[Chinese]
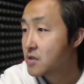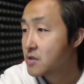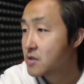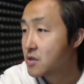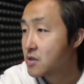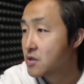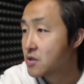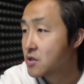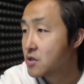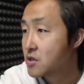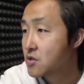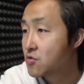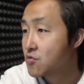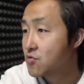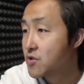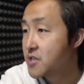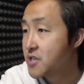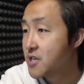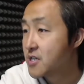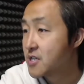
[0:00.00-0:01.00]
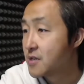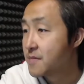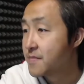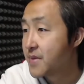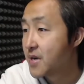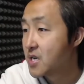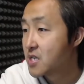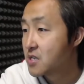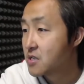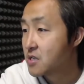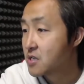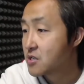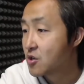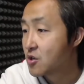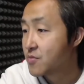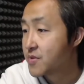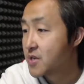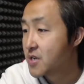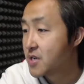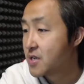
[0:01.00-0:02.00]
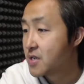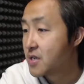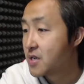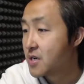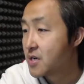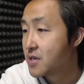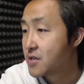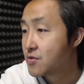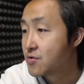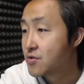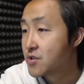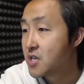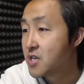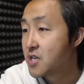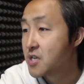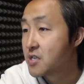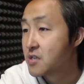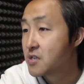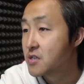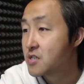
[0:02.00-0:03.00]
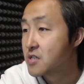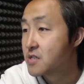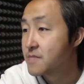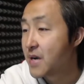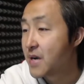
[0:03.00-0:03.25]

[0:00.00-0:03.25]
这是事故现场拍摄的照片啊，有些已经是